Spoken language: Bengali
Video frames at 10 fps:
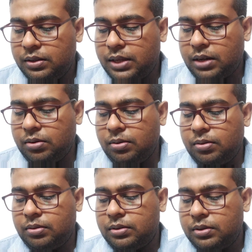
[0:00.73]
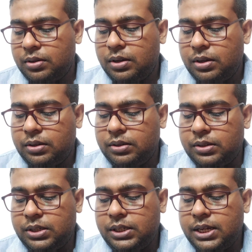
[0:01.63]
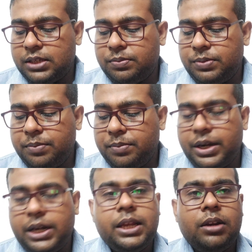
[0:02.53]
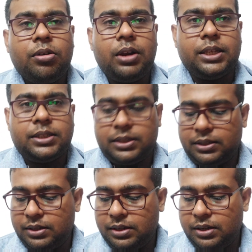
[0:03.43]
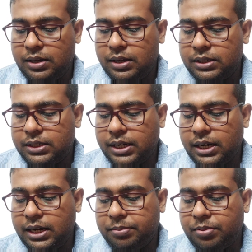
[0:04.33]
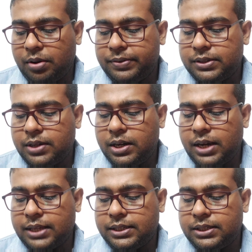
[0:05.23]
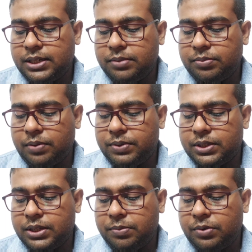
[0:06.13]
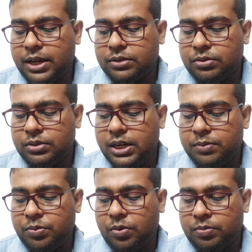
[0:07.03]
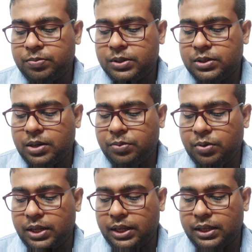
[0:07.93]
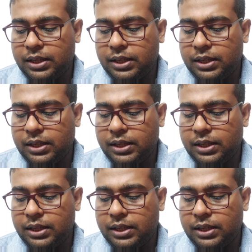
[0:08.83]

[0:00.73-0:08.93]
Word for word: দেখো জিএসভিএম মেডিকেল কলেজ সেখানে প্রফেসর অ্যাসিস্ট্যান্ট প্রফেসর এবং অ্যাসোসিয়েট প্রফেসর পদে